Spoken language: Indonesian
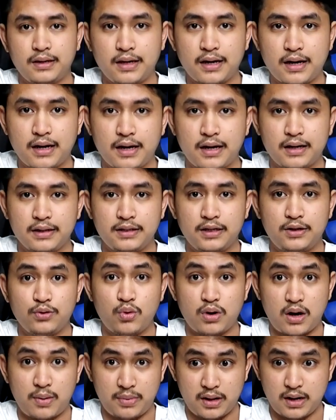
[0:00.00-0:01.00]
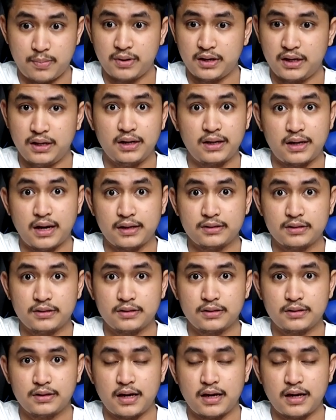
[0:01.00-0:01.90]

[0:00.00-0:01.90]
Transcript: Ya, jadi gue ngambilnya begini guys.